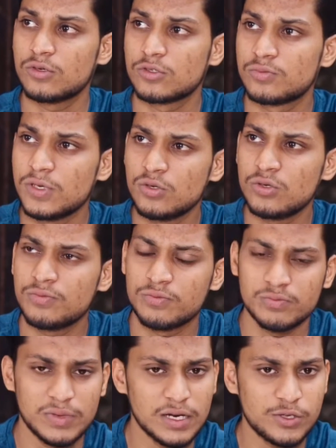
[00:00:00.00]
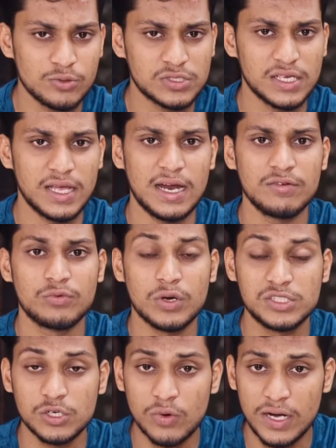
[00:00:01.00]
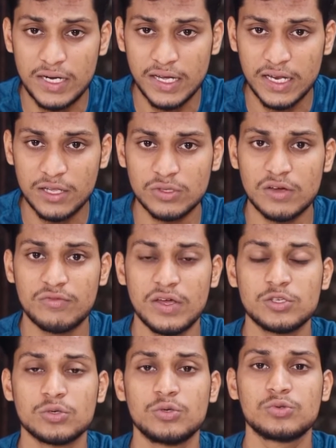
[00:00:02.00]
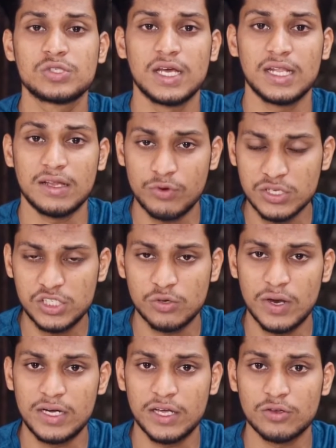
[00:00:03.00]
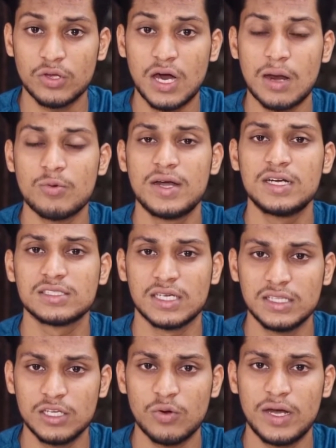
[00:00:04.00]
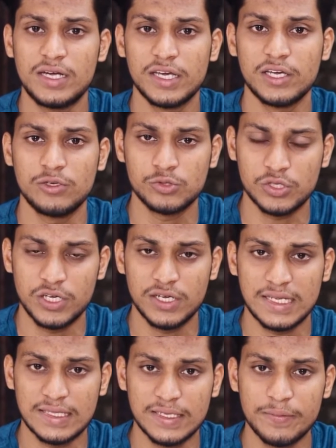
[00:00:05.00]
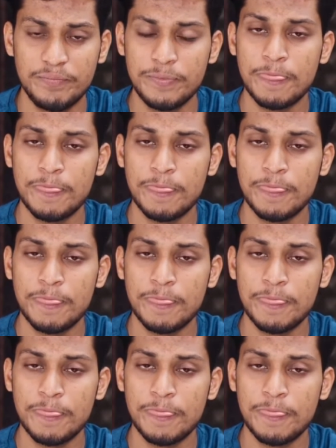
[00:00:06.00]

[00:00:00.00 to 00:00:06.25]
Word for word: उसमें जो मिल्क यूज़ किया जा रहा है वो अच्छी क्वालिटी का नहीं होता वे जो यूज़ किया जाता है वो अच्छी क्वालिटी का होता है कार्बोहाइड्रेट्स गंदी क्वालिटी के यूज़ किए जाते हैं